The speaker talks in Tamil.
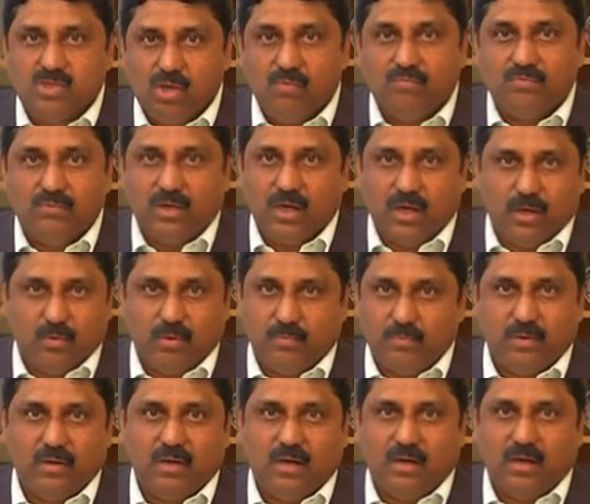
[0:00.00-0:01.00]
சாஃப்ட்வேரில்
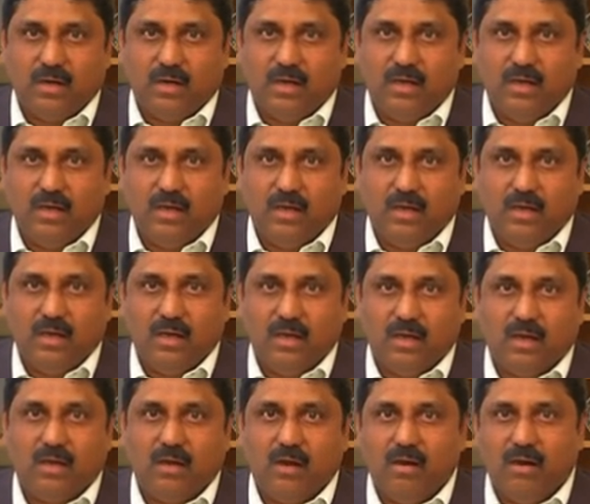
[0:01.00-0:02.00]
ஒர்க் பண்ணுறாங்க
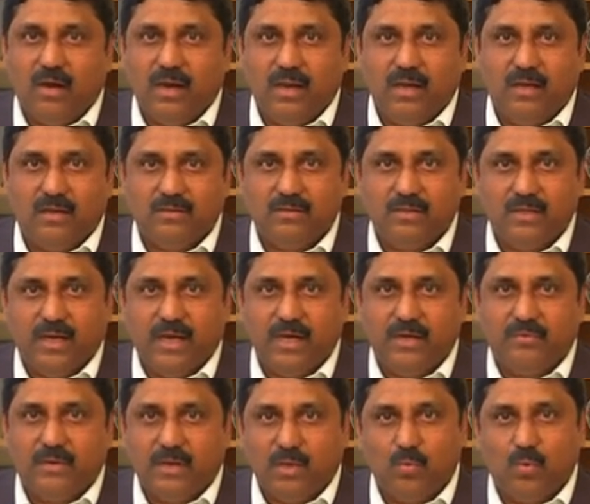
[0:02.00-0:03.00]
காலையிலேருந்து
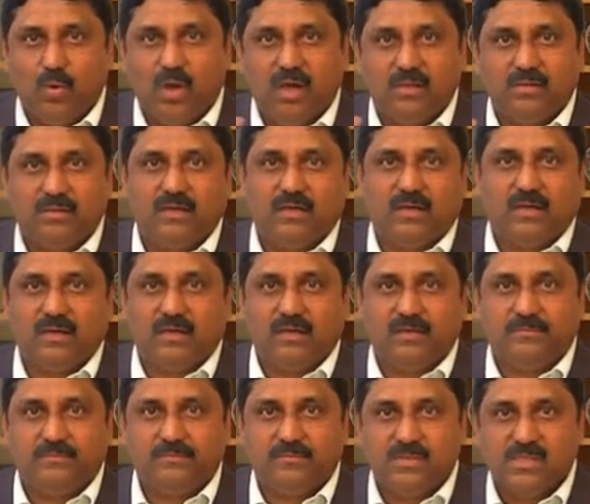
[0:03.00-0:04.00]
நைட் வரைக்கும் உட்காந்துருக்காங்க
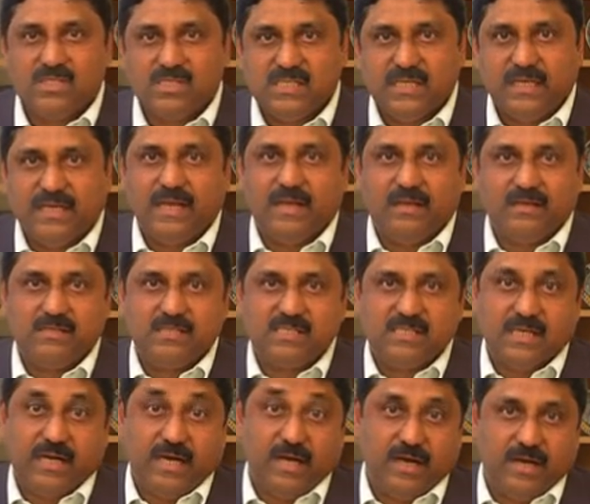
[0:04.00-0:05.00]
சிட்டிங்
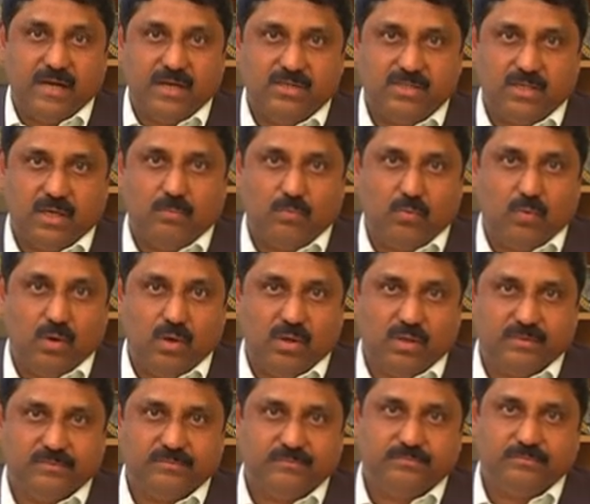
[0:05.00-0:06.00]
செடன்ட்ரி ஜாப்
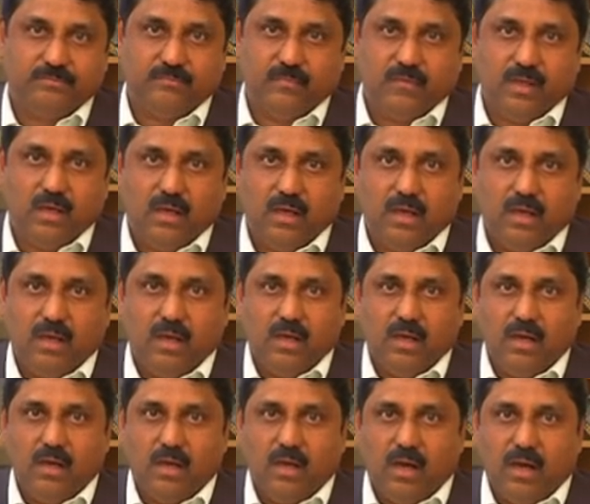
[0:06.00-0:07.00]
ஒன்று
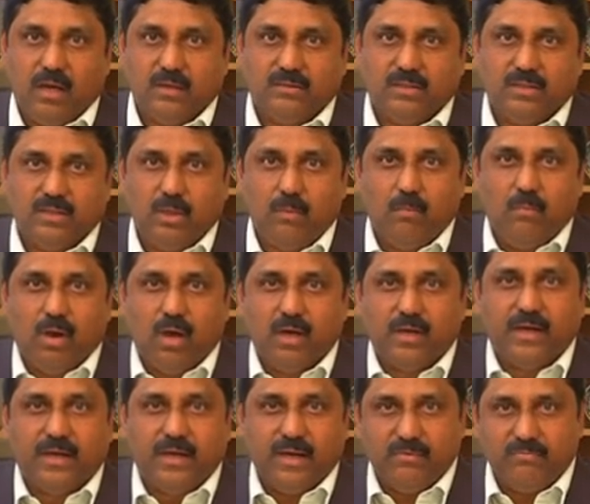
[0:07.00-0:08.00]
அடுத்தது
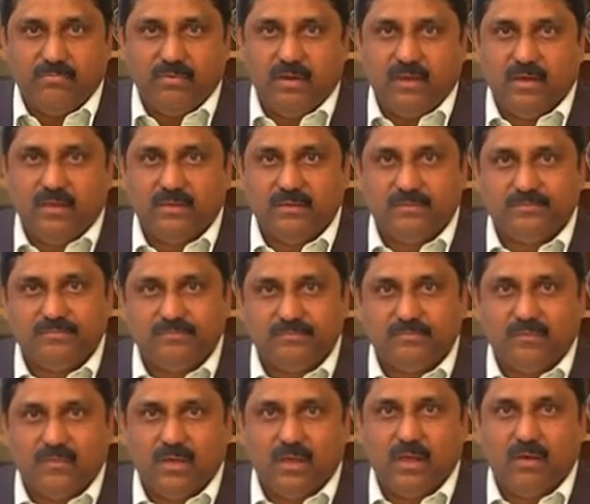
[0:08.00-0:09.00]
மார்க்கெட்டிங் ஃபீல்டு
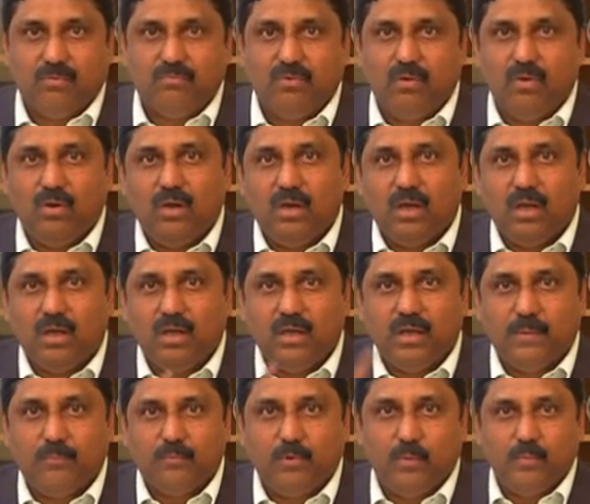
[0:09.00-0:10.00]

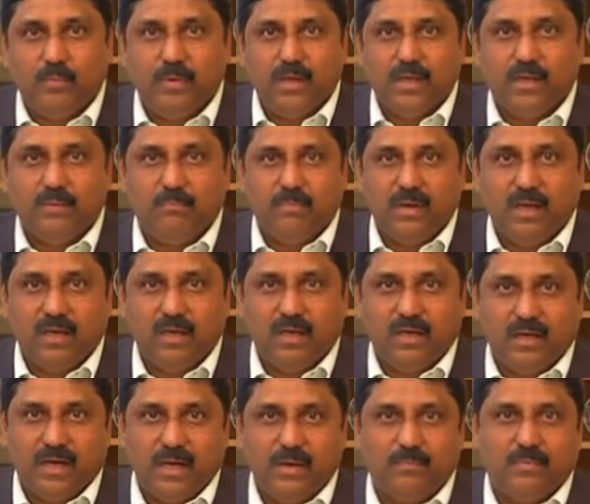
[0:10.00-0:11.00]
ஃபுல்லாக எப்போவுமே
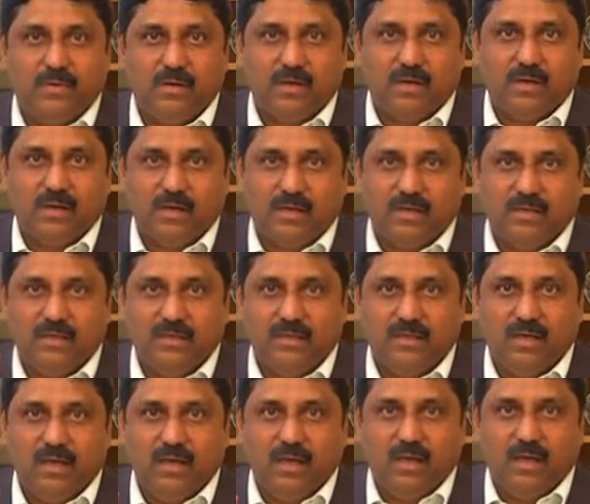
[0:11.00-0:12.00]
பைக்கில் ரைட் பண்ணுறாங்க
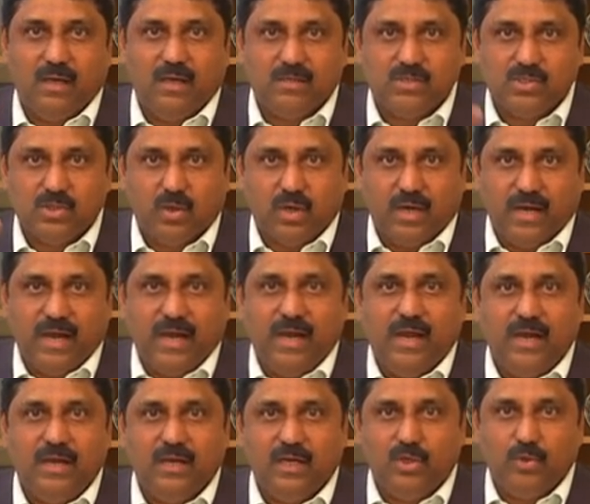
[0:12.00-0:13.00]
ஸோ
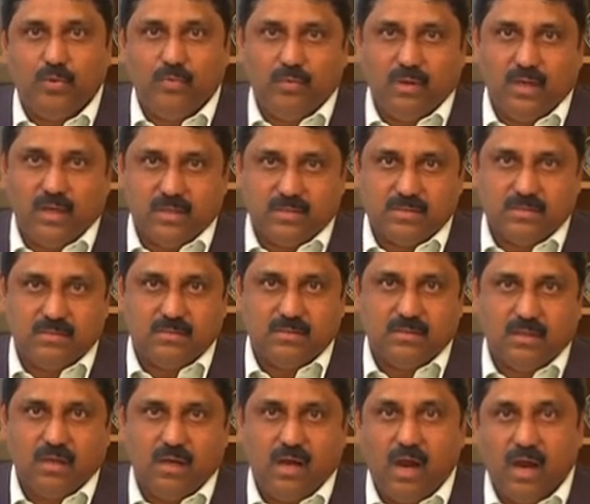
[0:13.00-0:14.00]
ரைடிங் டூ வீலர்ஸ்
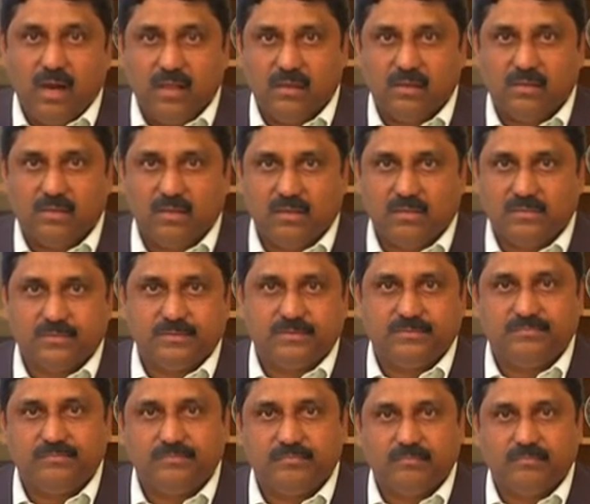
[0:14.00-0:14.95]
அனதர் காஸ்